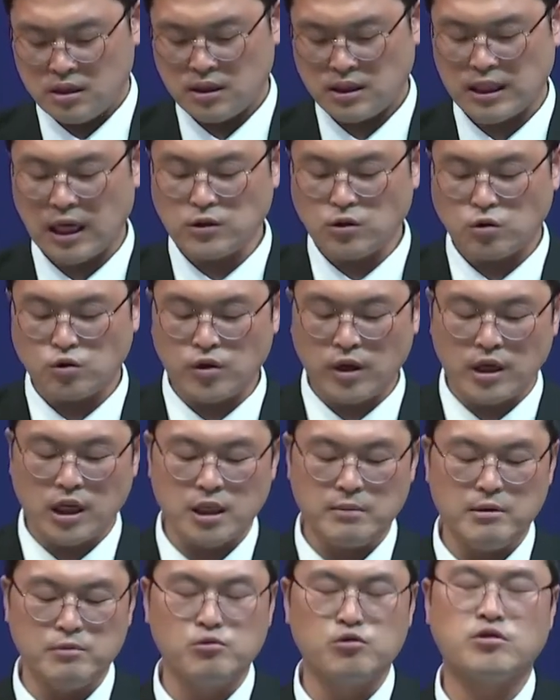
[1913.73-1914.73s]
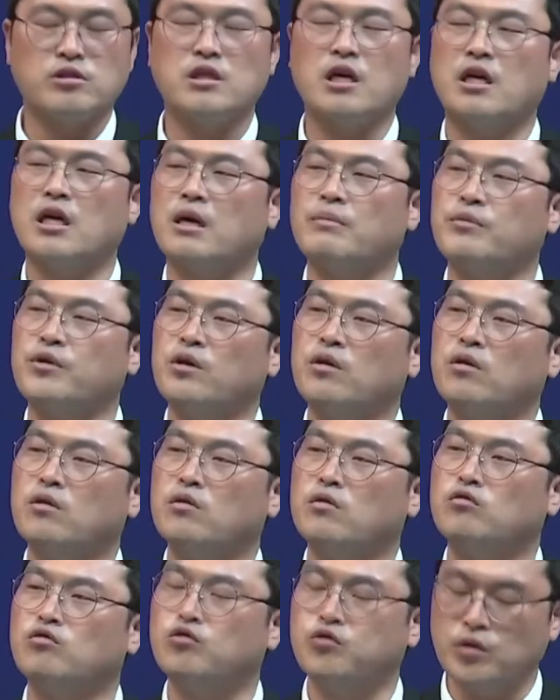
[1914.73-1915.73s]
창조주 하나님을
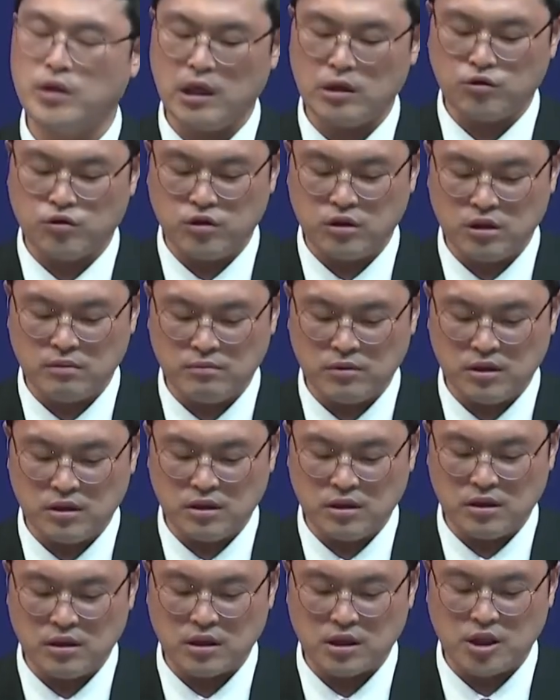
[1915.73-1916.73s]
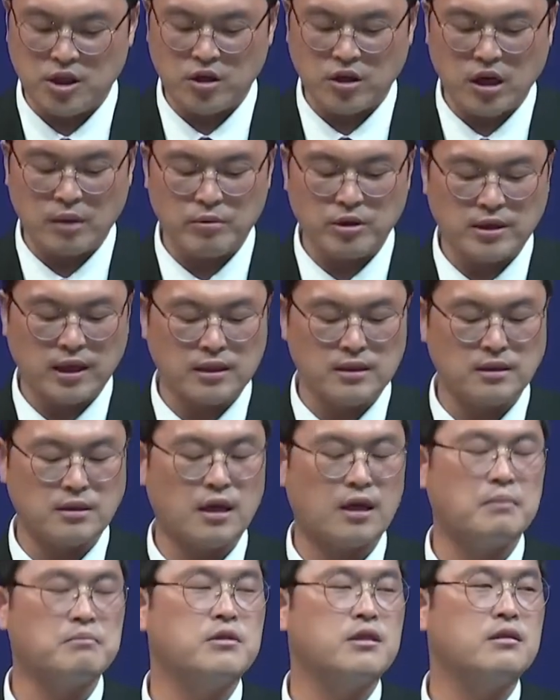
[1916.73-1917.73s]
묵상하며 구원의 주님을 기억하며 사는
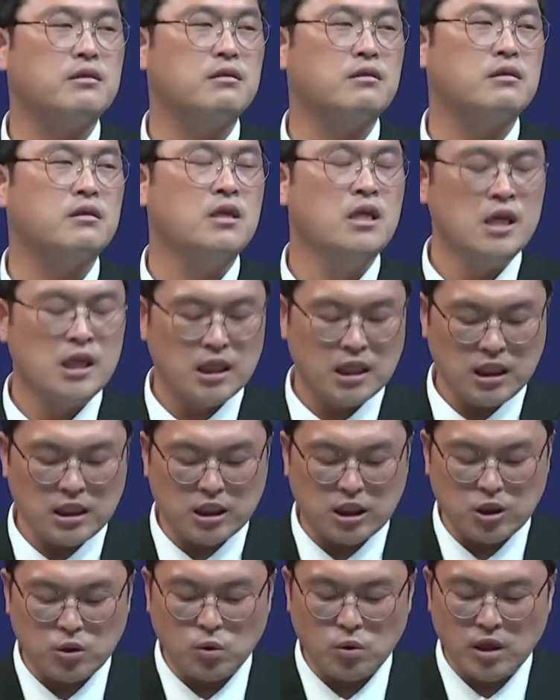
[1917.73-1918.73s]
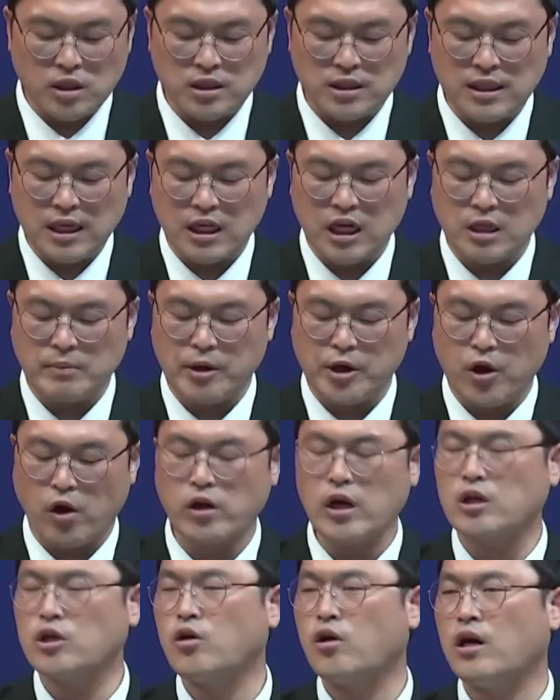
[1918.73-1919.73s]
사람들은 이 지존하신 하나님의
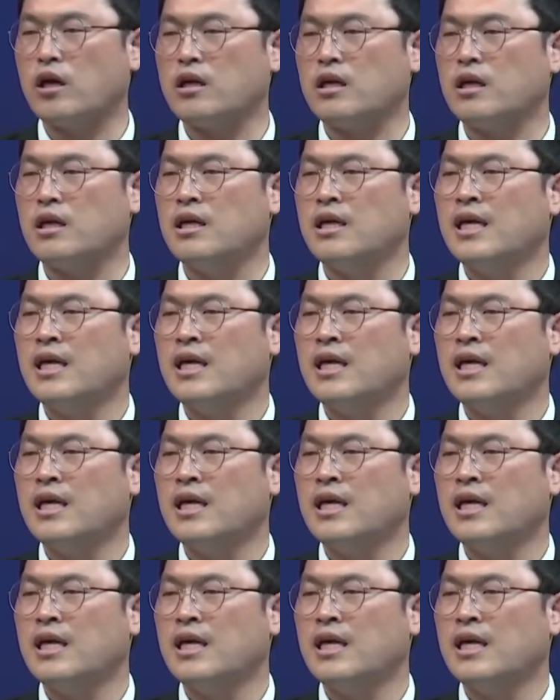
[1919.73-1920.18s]
영향력 안에